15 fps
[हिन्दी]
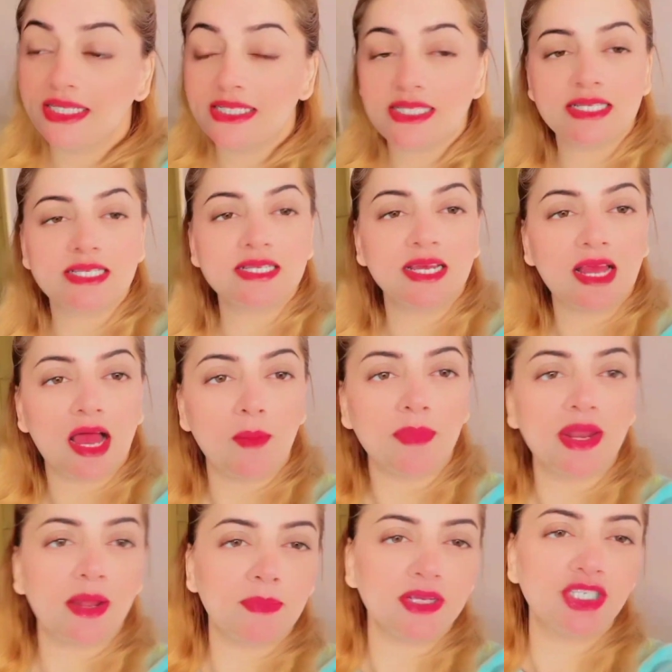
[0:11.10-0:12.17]
दिस इज़
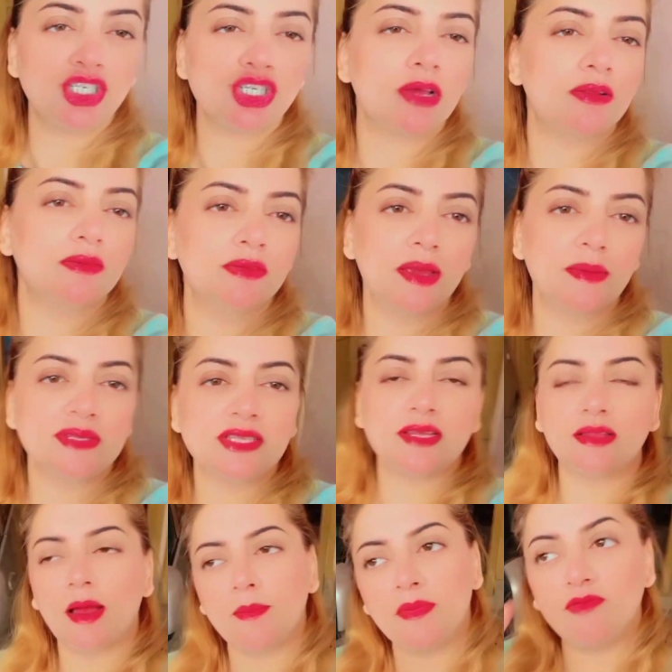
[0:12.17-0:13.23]
निदाम एंड माय चैनल नेम इज़
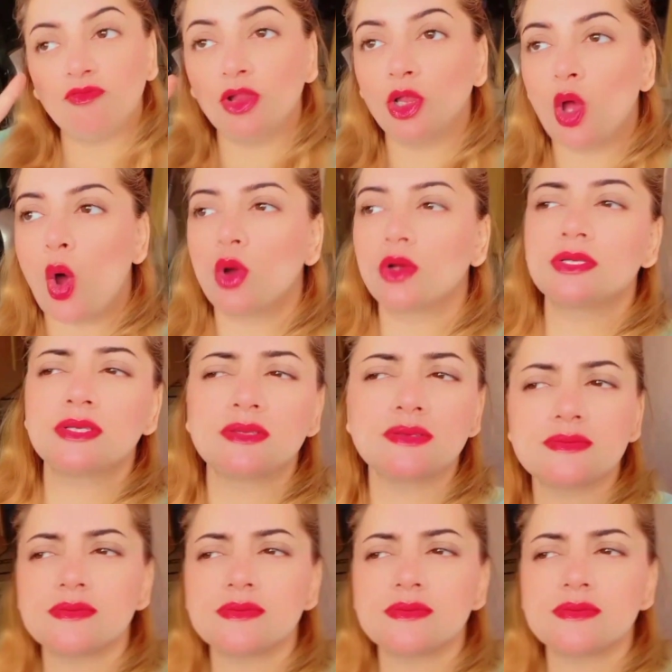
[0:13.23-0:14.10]
निदाम ब्लॉग्स